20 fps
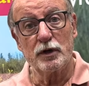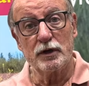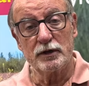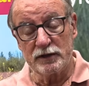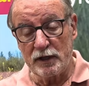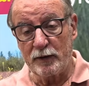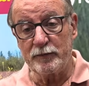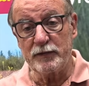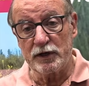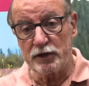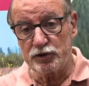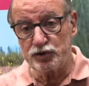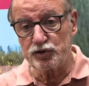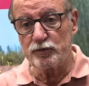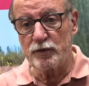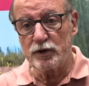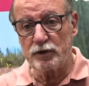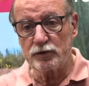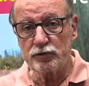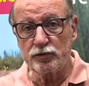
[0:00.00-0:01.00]

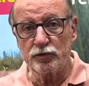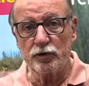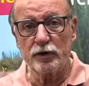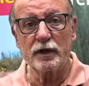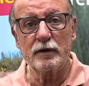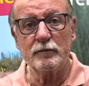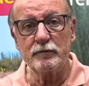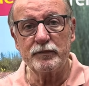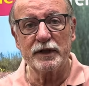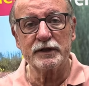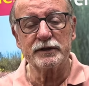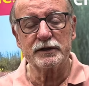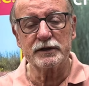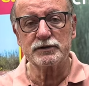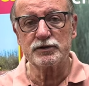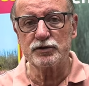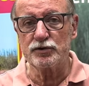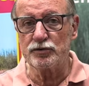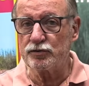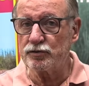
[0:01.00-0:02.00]
d'aménagement, de,
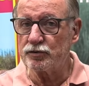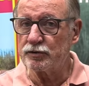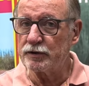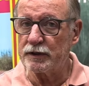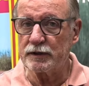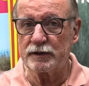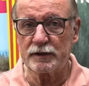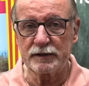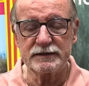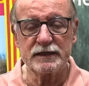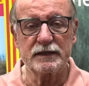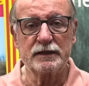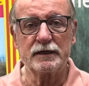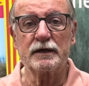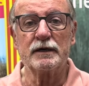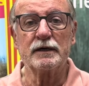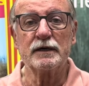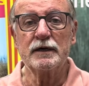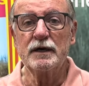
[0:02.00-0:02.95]
réimplantation, etc.